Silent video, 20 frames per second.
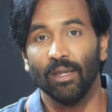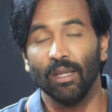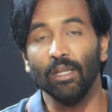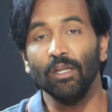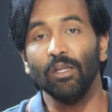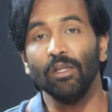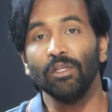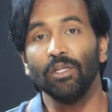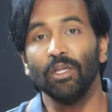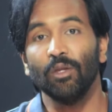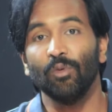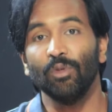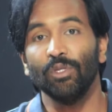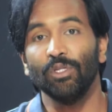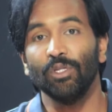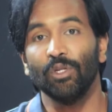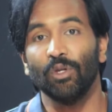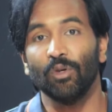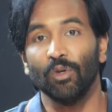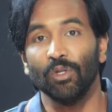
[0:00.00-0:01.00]
ఇండస్ట్రీకి
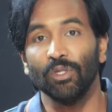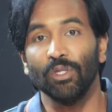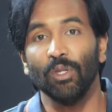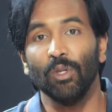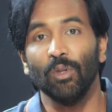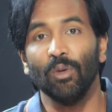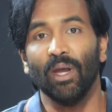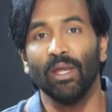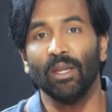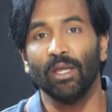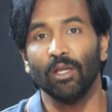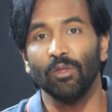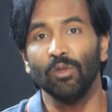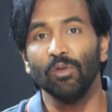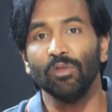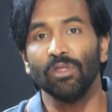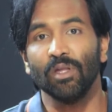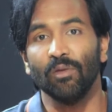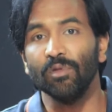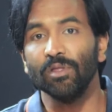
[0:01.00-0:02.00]
వచ్చిన కొత్తల్లో ఆయనకు ఏదో
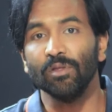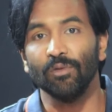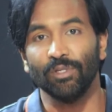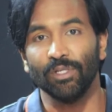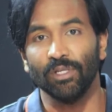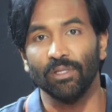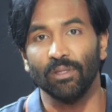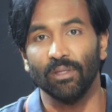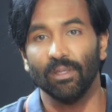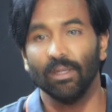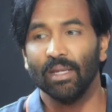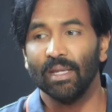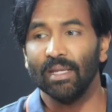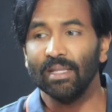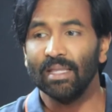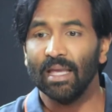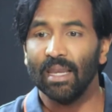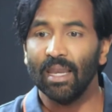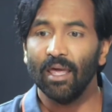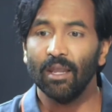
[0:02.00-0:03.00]
సమస్య వచ్చింది
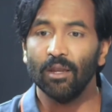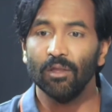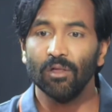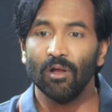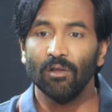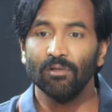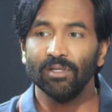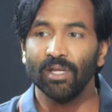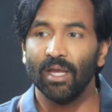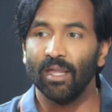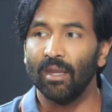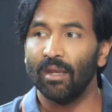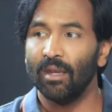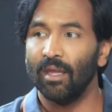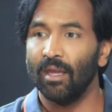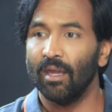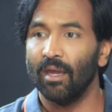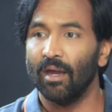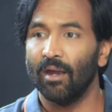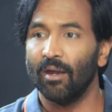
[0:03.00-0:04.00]
ఇది ఎలా రిజాల్వ్
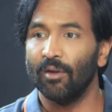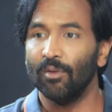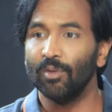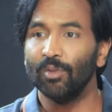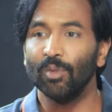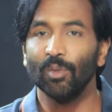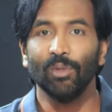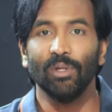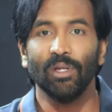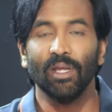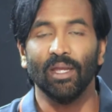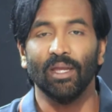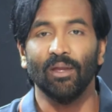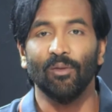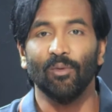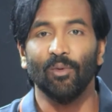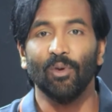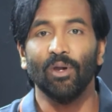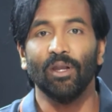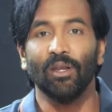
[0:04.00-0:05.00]
చేయాలని అడుగుతూ ఉంటే
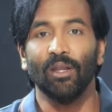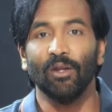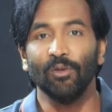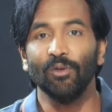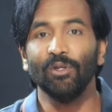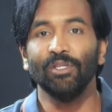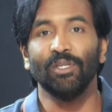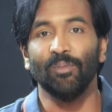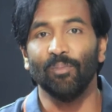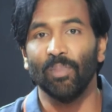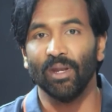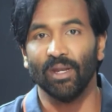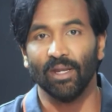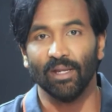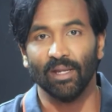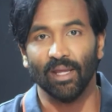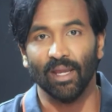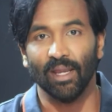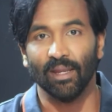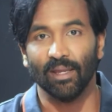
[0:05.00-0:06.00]
ఒక నటుడు
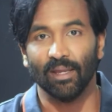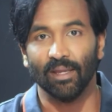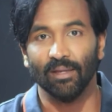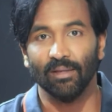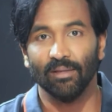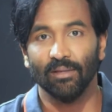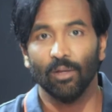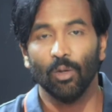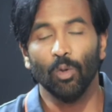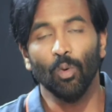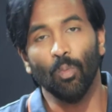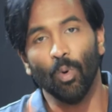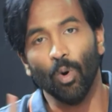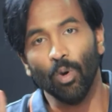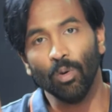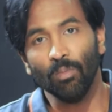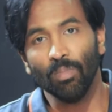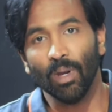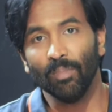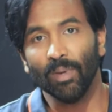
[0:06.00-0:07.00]
చెప్పాడంట ఆయనకి నువ్వు
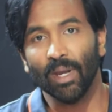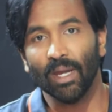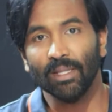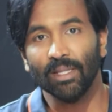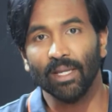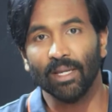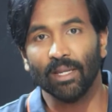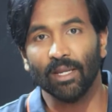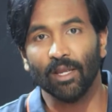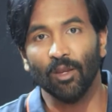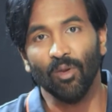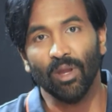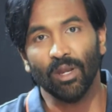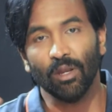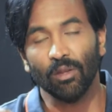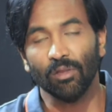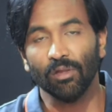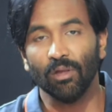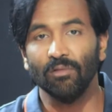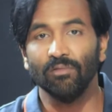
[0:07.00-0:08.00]
మోహన్ బాబు గారి దగ్గరికి వెళ్ళి
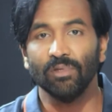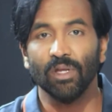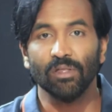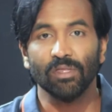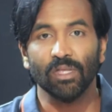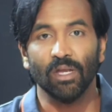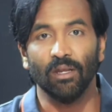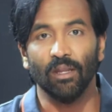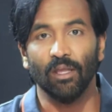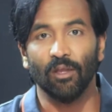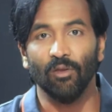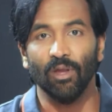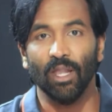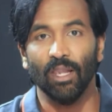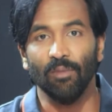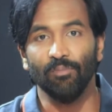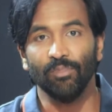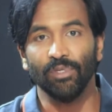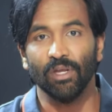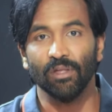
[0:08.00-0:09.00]
ఆయన రిజాల్వ్ చేస్తాడు నీకు
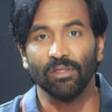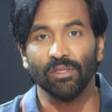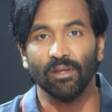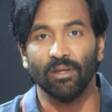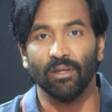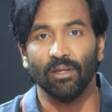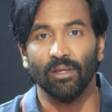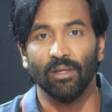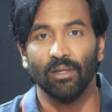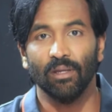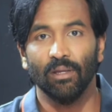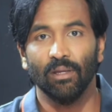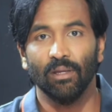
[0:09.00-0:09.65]
హెల్ప్ చేస్తాడని